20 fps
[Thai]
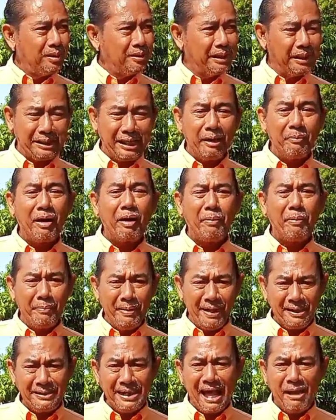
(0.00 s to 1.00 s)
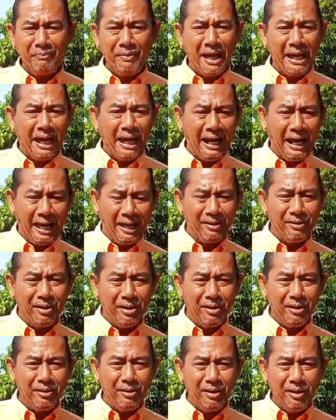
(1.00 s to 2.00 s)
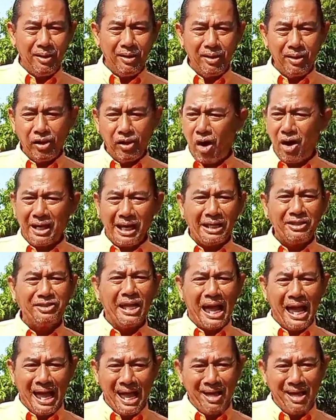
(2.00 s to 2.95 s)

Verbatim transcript: จริงๆมันก็เป็นบิ๊กตั้มได้แล้วล่ะ เกาะกระแส